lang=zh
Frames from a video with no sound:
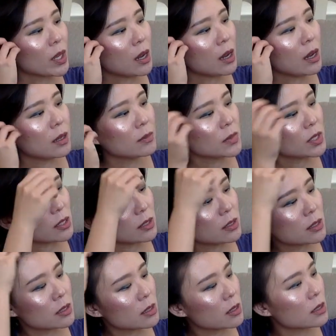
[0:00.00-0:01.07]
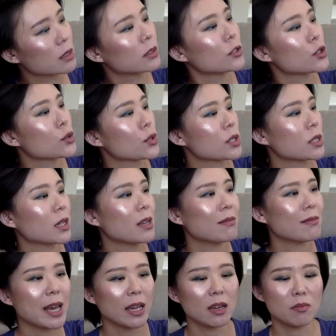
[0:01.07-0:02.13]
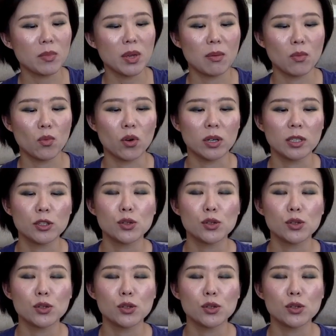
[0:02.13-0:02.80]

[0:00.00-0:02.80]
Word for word: 嗯，其次就是另外一个面膜呢，